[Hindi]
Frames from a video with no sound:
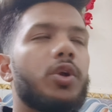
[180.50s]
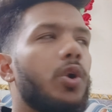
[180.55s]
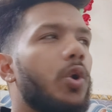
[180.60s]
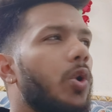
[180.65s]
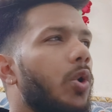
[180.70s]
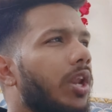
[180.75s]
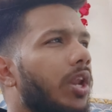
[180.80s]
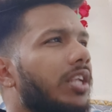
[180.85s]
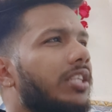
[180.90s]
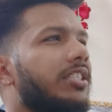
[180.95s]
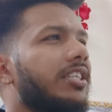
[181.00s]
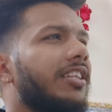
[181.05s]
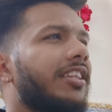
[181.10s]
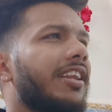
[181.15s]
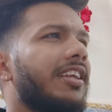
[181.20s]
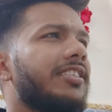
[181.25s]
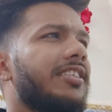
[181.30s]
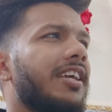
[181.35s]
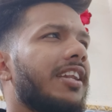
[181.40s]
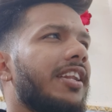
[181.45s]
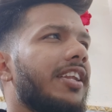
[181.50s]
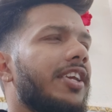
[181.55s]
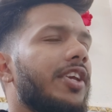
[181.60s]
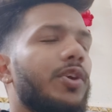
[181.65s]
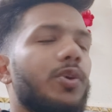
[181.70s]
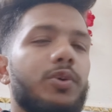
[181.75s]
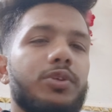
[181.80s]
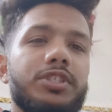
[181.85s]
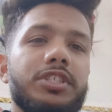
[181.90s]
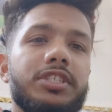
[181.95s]
को और अच्छी तरह जानने की
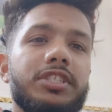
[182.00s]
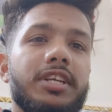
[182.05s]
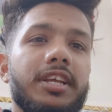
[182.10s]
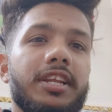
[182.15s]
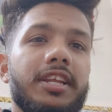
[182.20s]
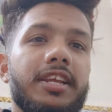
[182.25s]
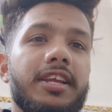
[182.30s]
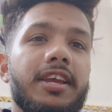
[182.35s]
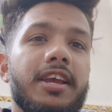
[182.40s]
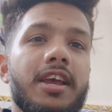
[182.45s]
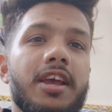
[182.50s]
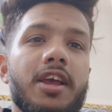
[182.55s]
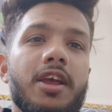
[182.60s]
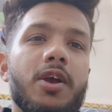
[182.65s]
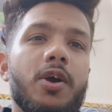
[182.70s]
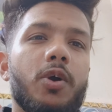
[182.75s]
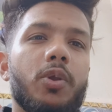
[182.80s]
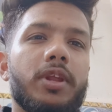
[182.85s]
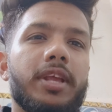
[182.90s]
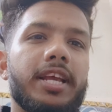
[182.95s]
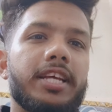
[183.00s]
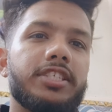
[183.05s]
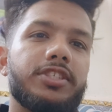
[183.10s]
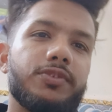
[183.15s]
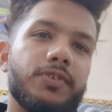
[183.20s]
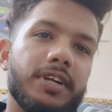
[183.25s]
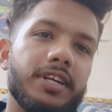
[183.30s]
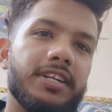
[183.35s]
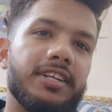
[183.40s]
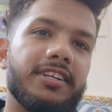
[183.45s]
कोशिश करी और गैस
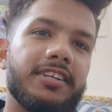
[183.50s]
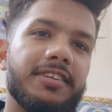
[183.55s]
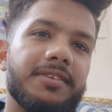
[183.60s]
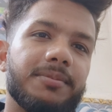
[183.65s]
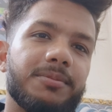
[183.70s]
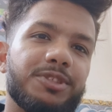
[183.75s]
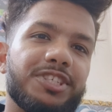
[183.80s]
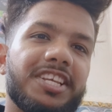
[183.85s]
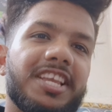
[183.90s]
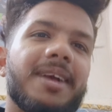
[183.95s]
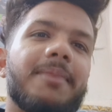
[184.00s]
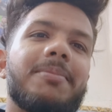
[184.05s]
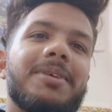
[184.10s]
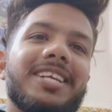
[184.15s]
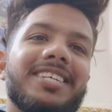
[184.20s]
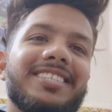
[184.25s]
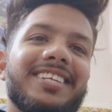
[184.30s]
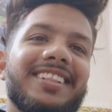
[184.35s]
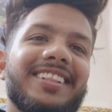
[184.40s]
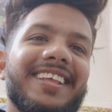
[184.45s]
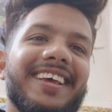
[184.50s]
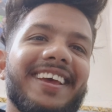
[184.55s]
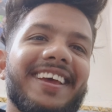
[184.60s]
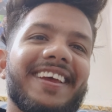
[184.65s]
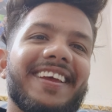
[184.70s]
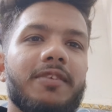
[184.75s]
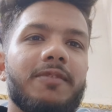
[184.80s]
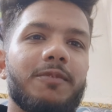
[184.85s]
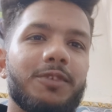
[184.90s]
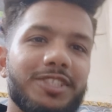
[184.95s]
वट मुझे क्या पता चलता
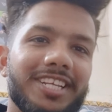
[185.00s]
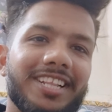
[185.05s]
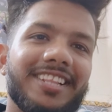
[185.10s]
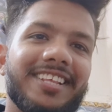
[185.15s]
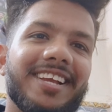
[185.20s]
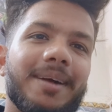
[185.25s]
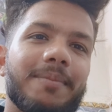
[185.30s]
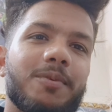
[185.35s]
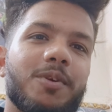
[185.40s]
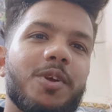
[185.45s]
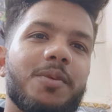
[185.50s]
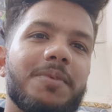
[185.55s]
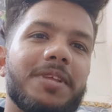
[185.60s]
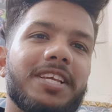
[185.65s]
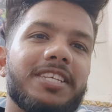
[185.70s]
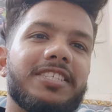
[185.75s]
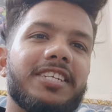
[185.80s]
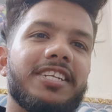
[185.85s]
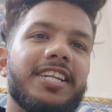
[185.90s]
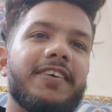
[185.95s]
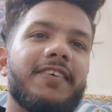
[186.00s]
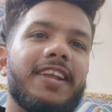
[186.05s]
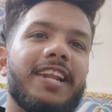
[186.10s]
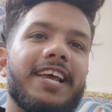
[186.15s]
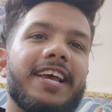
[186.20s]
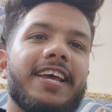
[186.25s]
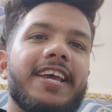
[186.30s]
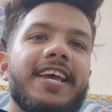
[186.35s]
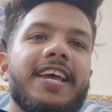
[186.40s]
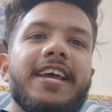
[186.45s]
है वो जल्दी आपको ही पता चलने
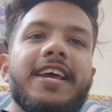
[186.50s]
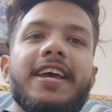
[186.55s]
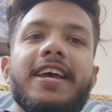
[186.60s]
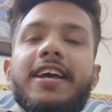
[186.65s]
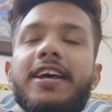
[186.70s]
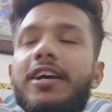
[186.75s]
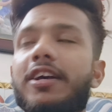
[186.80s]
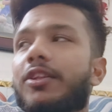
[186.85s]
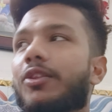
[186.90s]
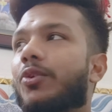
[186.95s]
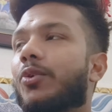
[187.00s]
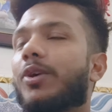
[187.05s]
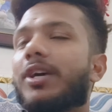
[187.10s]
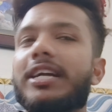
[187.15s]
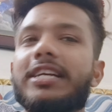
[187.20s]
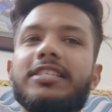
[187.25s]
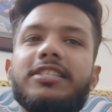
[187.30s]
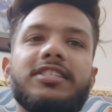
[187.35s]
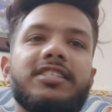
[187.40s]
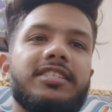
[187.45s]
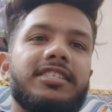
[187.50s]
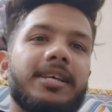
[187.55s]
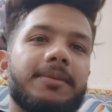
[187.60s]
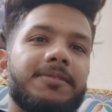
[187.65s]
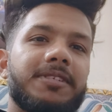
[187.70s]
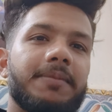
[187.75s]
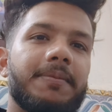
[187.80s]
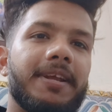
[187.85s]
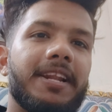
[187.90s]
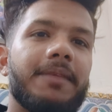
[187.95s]
वाला है तो गाइज
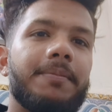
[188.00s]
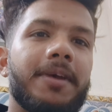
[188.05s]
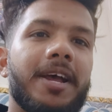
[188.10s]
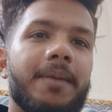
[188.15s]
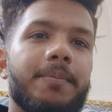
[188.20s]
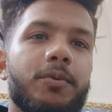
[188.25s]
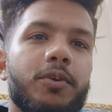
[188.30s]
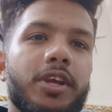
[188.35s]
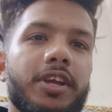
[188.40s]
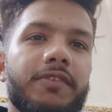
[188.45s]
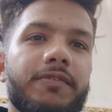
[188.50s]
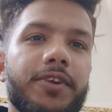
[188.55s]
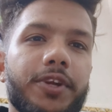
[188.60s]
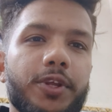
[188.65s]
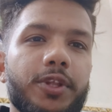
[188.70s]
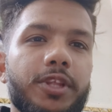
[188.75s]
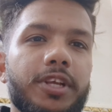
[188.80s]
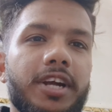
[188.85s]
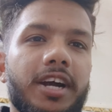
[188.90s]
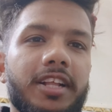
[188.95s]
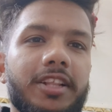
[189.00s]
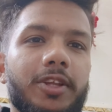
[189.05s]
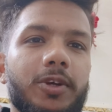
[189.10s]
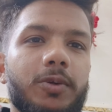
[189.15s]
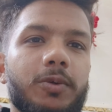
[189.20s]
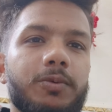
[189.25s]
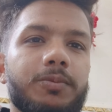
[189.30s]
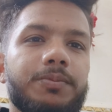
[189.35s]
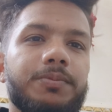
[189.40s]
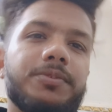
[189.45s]
सबसे पहले मैं आपको एक वीडियो दिखाता
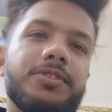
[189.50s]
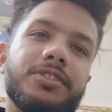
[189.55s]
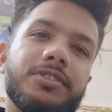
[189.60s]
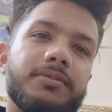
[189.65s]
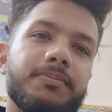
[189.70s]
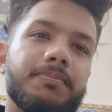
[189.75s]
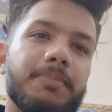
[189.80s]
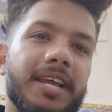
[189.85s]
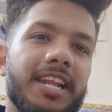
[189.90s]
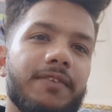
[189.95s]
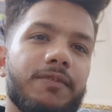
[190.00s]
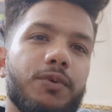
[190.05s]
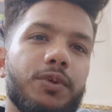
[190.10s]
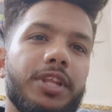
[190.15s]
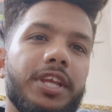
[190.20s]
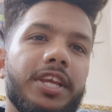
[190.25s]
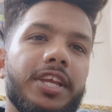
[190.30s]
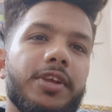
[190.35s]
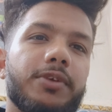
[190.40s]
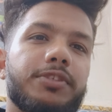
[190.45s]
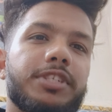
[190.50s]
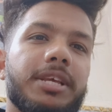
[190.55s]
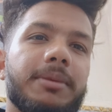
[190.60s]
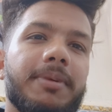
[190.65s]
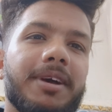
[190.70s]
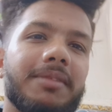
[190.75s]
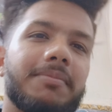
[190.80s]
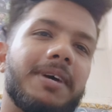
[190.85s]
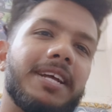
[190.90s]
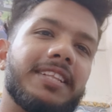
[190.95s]
हूँ पहले वो देखिए उसके
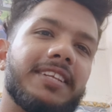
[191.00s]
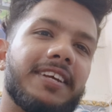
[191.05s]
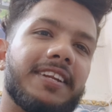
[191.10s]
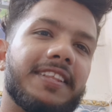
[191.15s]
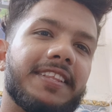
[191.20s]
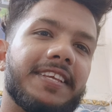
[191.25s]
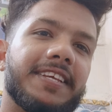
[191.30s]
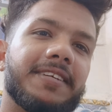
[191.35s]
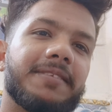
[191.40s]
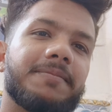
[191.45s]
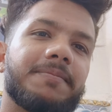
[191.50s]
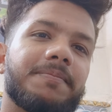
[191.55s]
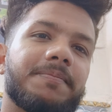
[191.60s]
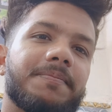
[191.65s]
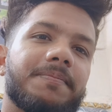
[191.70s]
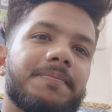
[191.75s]
बाद बात करते हैं